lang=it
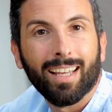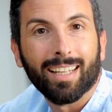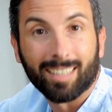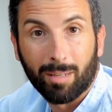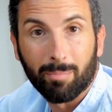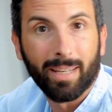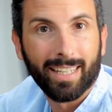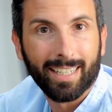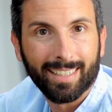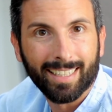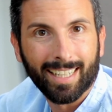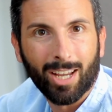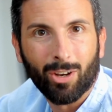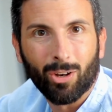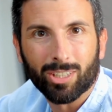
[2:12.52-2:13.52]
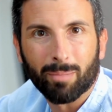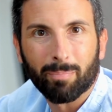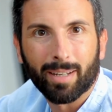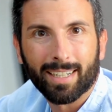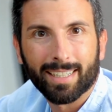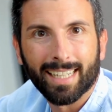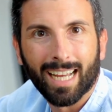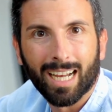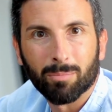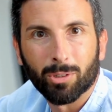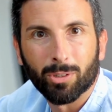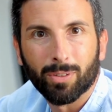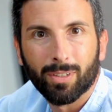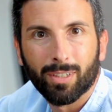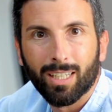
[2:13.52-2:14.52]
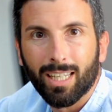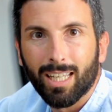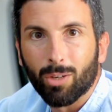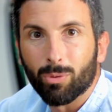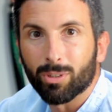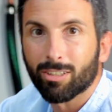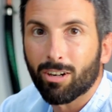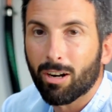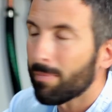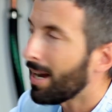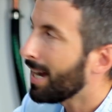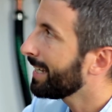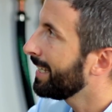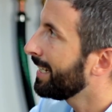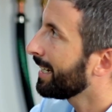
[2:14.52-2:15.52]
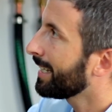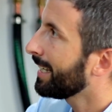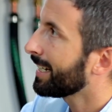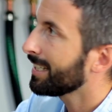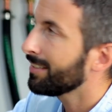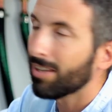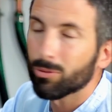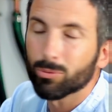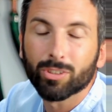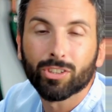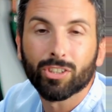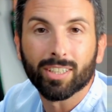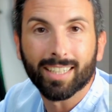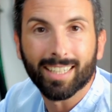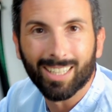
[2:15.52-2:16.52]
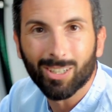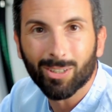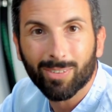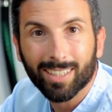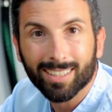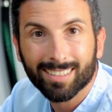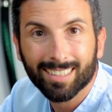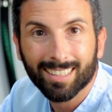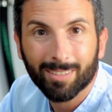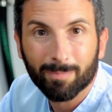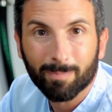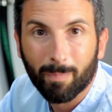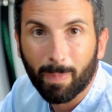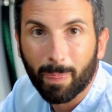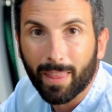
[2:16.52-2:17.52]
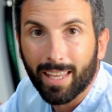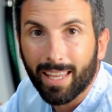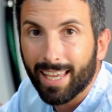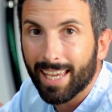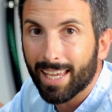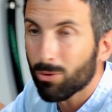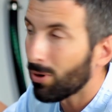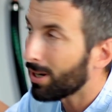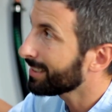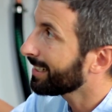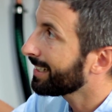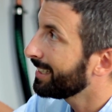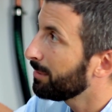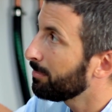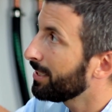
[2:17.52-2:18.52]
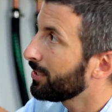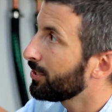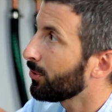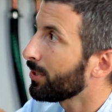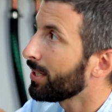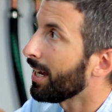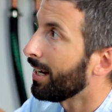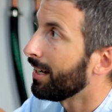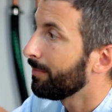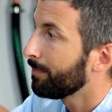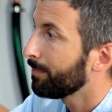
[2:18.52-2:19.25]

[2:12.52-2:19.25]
sai bene di che cosa parliamo. Questa è una macchina che arriva a 11 kW e guarda che dimensioni ha.